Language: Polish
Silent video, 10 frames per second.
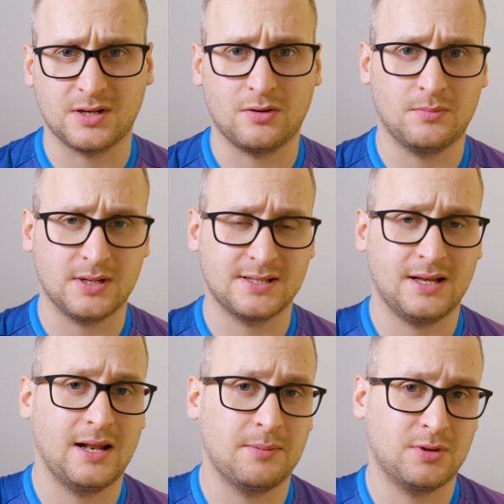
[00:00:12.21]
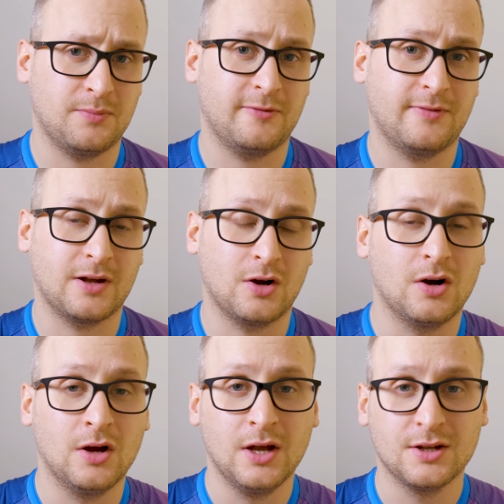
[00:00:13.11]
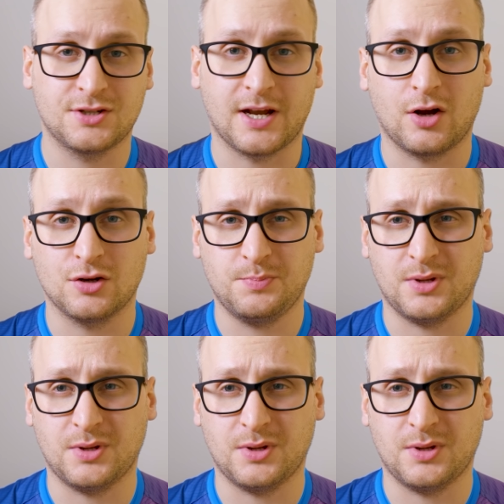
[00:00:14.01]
całą masę laptopowego czegoś.